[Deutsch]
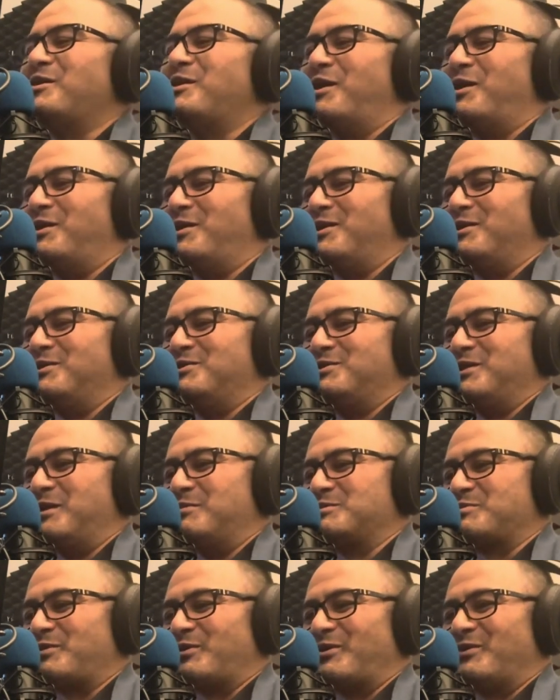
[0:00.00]
Nein, nein, James Der
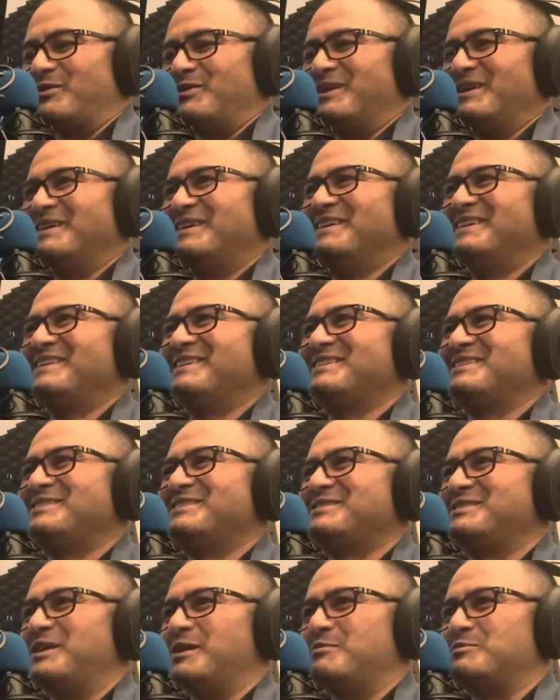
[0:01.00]
war dann Brown. noch mit dabei.
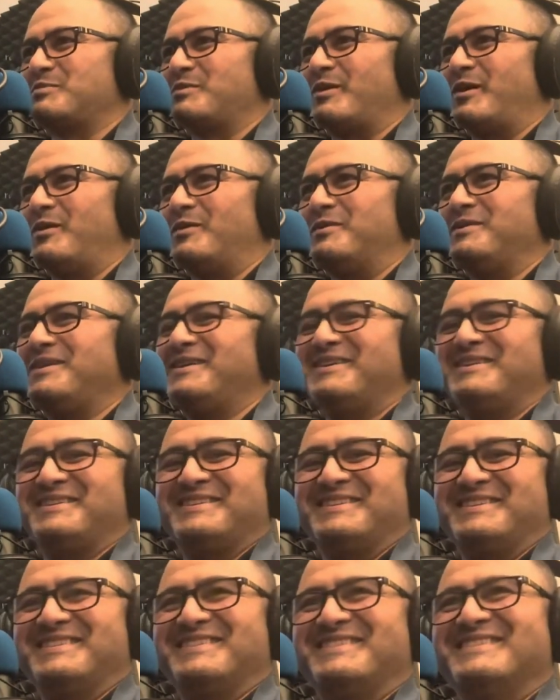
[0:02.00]
James Brown.
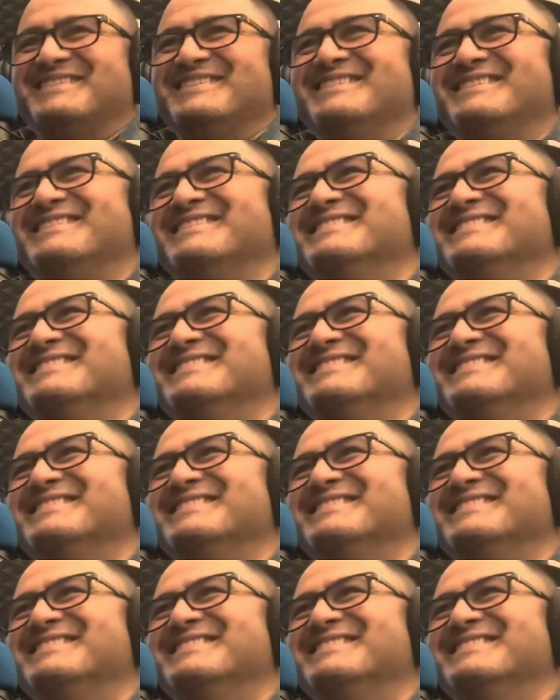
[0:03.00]
James Brown.